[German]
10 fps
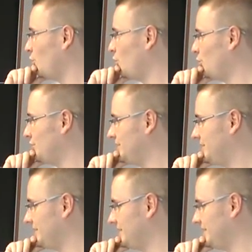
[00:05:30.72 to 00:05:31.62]
und
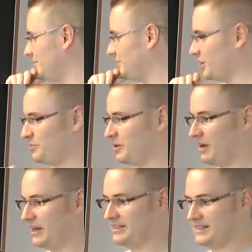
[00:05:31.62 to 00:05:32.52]
äh, da spielen wir
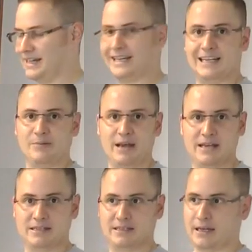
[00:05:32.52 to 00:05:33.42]
eigentlich sehr
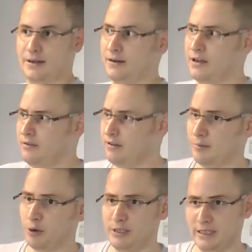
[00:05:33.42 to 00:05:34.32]
regelmäßig dran. Wir haben
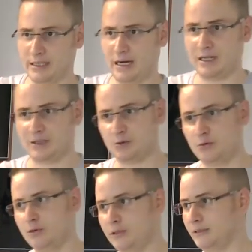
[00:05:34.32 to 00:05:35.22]
auch hier in
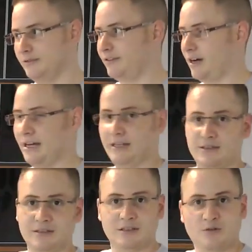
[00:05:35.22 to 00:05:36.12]
Karlsruhe einen Verein,
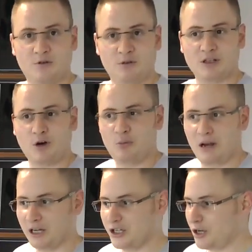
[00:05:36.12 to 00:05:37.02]
das wollen wir uns auch mal
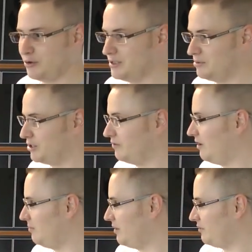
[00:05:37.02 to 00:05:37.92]
anschauen inzwischen,
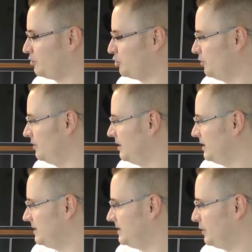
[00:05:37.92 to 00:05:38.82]
weil wir einfach schon
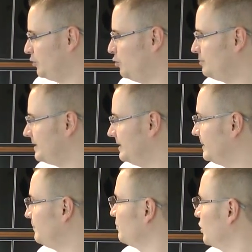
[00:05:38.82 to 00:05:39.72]
sehr geübt
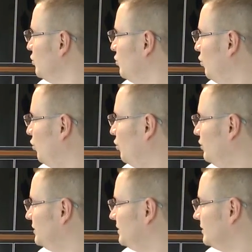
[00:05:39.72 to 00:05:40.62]
sind.
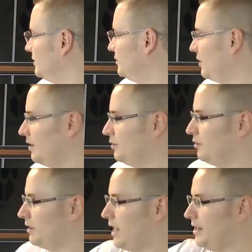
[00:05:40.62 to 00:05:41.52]
Und äh, ja, noch
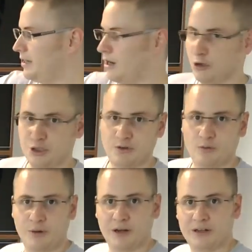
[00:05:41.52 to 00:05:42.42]
eine kleine Couch, wo
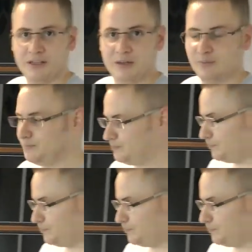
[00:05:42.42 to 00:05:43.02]
man dann eben